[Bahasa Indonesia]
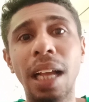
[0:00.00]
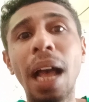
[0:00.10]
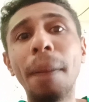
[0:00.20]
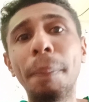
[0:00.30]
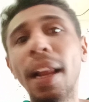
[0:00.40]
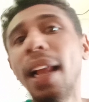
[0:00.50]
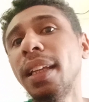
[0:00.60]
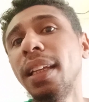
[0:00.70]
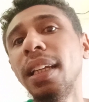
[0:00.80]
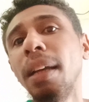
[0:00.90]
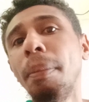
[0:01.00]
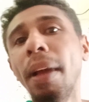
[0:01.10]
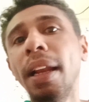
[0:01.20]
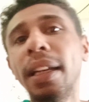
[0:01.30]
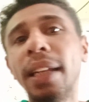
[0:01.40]
Apalagi
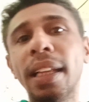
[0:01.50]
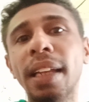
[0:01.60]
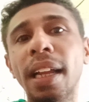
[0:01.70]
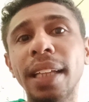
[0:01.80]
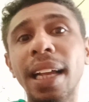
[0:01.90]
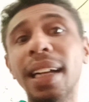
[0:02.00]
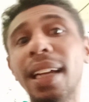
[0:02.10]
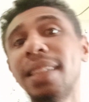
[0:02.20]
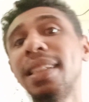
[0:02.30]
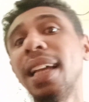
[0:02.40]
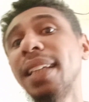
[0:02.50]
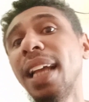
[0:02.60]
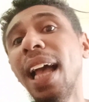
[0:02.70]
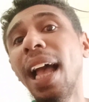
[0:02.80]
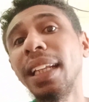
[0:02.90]
kepala daerah yang
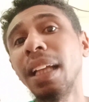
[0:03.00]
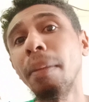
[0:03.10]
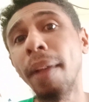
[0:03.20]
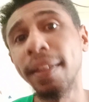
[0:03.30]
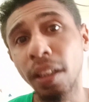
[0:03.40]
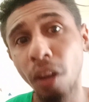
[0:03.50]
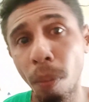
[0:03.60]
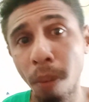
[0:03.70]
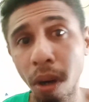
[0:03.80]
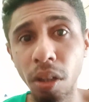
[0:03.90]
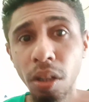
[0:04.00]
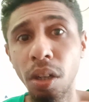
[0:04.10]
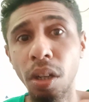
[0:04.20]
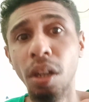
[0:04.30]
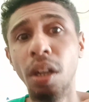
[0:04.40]
kerjanya hanya banyak omong,
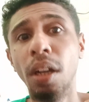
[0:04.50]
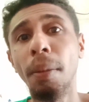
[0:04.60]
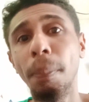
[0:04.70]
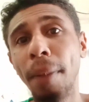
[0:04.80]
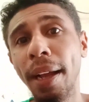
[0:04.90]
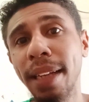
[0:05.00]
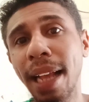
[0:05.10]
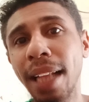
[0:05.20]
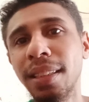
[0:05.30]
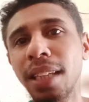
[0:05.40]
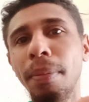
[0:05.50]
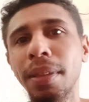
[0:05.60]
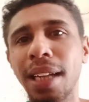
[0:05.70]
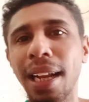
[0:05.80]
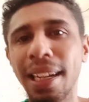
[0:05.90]
main ancam
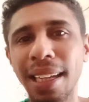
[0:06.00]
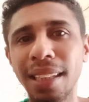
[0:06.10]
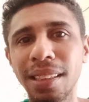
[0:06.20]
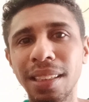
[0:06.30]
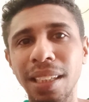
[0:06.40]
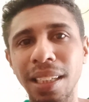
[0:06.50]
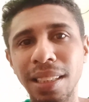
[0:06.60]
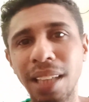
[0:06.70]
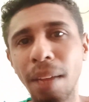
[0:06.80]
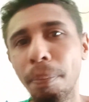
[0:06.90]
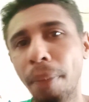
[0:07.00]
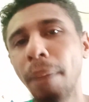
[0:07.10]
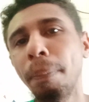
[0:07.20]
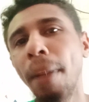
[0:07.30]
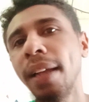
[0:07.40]
masyarakat,
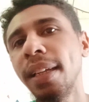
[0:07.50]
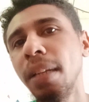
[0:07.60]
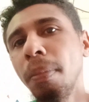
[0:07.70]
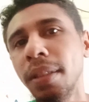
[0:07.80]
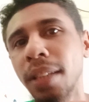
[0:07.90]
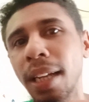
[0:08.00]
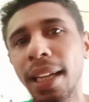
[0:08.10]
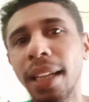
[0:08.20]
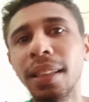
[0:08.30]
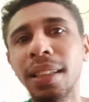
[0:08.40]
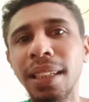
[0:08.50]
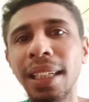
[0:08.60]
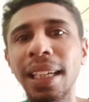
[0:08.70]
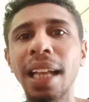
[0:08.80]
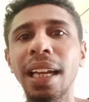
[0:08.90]
sampai panggil masyarakat
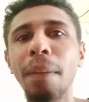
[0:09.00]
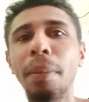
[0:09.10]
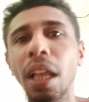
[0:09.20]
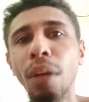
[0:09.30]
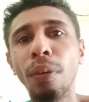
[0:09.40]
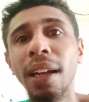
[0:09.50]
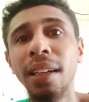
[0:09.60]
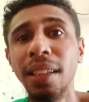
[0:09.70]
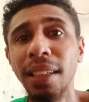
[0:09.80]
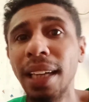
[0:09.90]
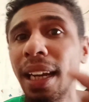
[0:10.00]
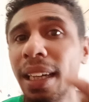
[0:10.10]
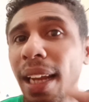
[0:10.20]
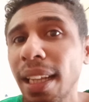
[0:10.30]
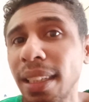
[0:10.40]
dengan nama hewan
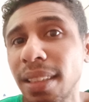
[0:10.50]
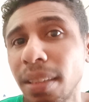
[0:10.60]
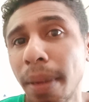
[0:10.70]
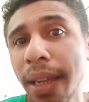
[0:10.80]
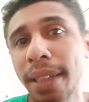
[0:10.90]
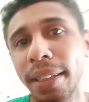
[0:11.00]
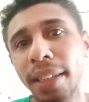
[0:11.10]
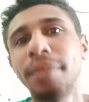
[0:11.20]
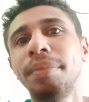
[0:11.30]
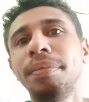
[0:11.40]
dan lain sebagainya.